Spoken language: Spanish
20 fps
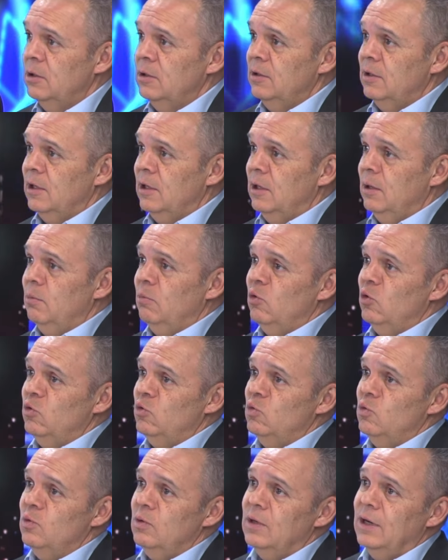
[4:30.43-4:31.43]

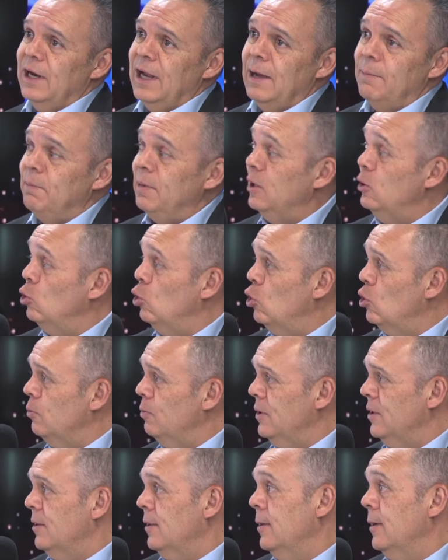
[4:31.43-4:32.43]
tenemos un gap
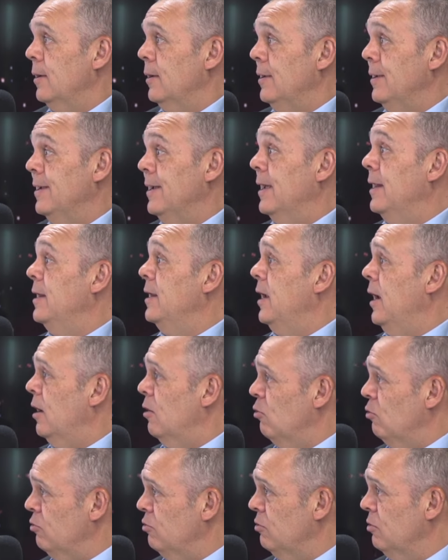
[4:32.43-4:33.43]
enorme de
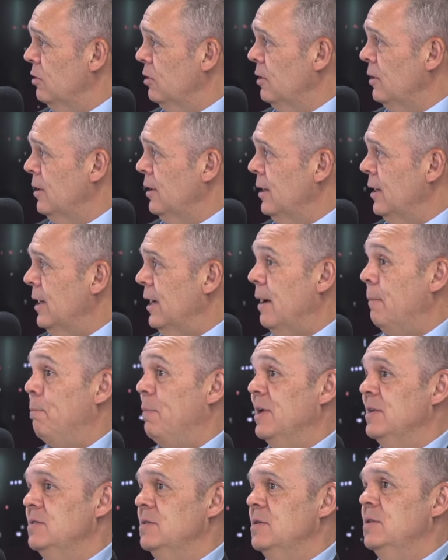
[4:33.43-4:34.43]
ingenieros
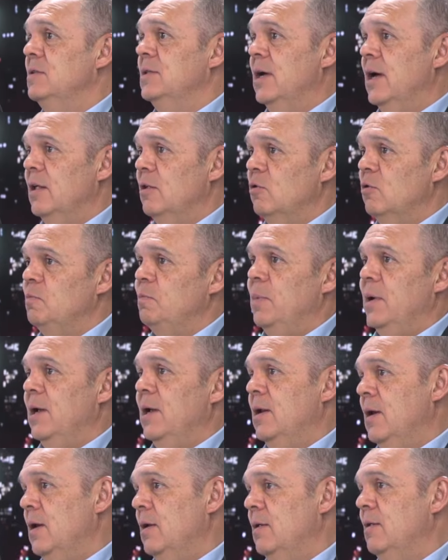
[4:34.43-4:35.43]
capacitados
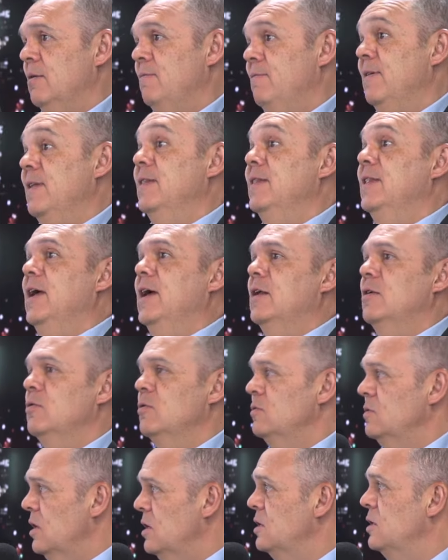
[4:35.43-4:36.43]
para
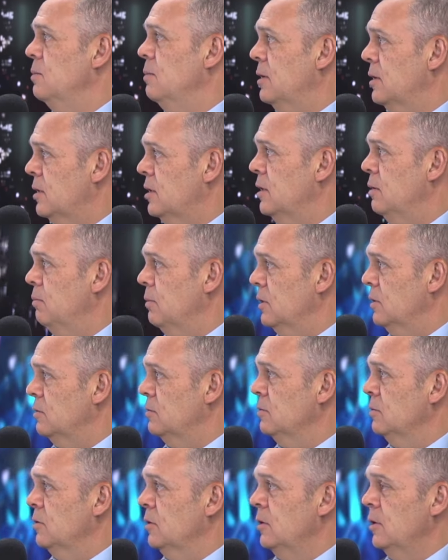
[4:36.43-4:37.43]
defendernos del
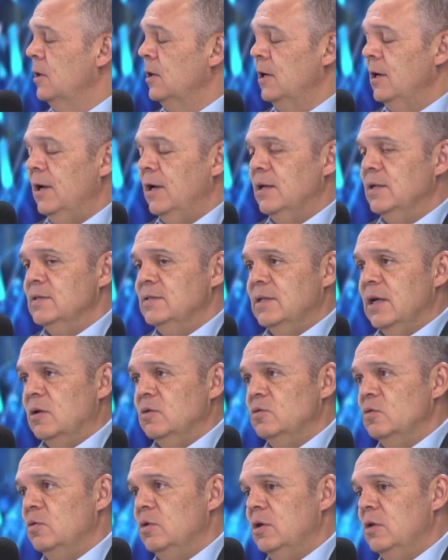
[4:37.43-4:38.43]
cibercrimen. En
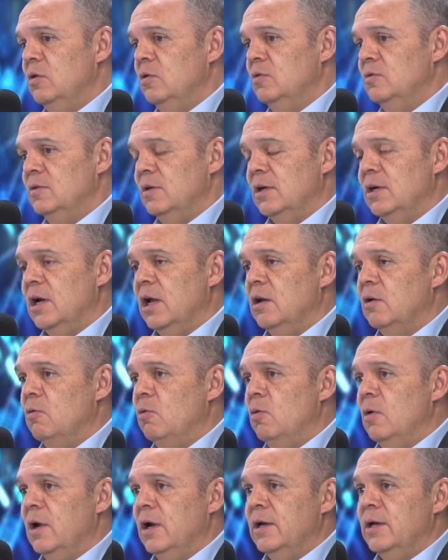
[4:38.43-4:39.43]
Estados Unidos se
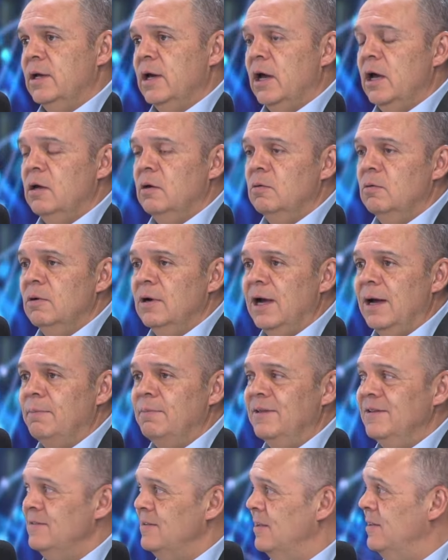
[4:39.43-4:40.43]
calcula que hay un
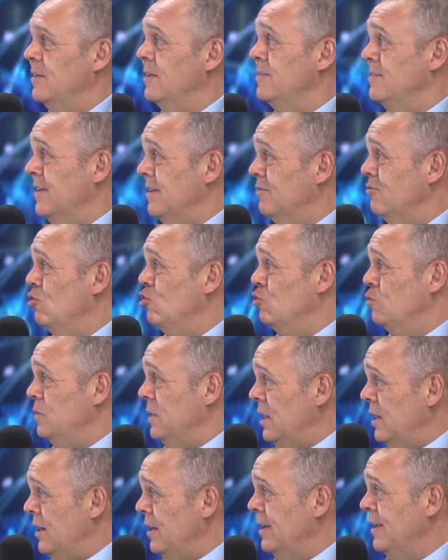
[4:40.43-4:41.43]
gap de 700
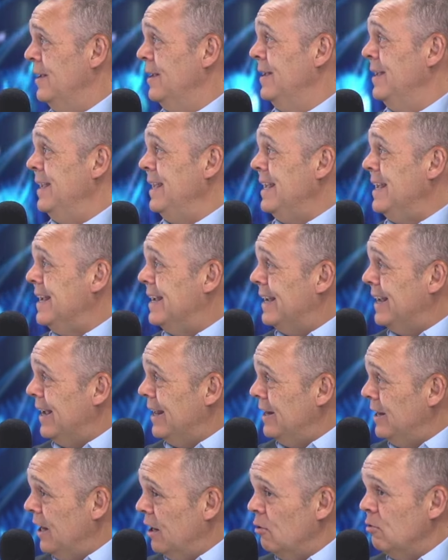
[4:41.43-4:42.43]
mil
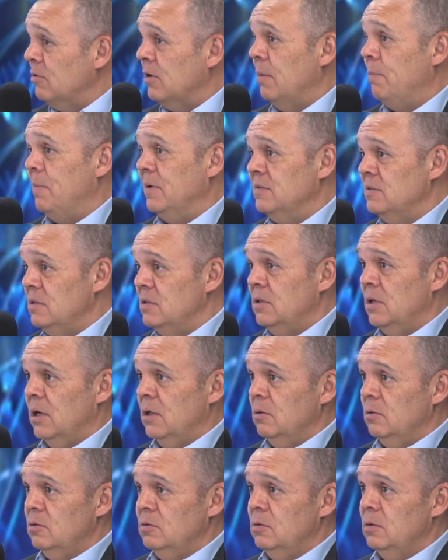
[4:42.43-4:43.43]
ingenieros
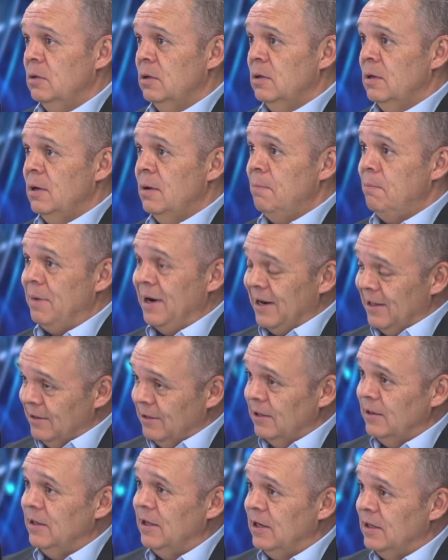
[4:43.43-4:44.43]
capacitados para
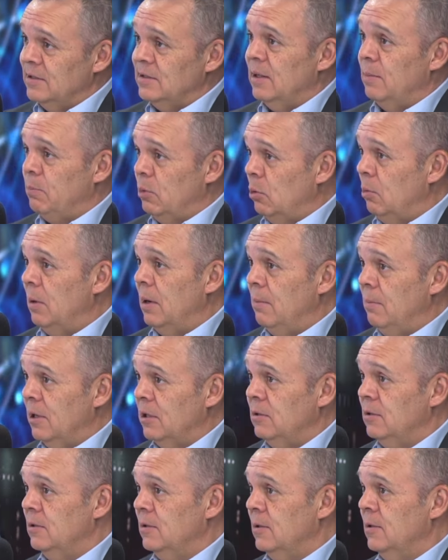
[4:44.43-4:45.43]
atender esta
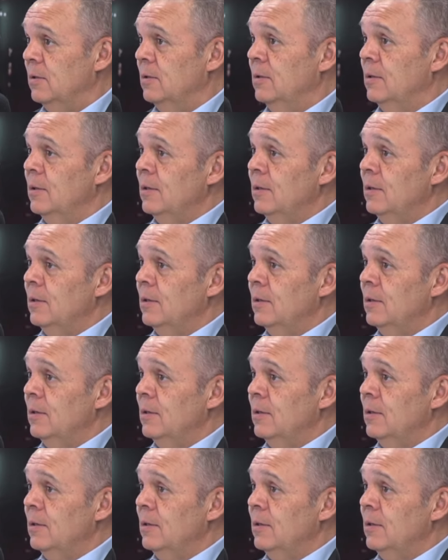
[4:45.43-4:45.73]
problemática.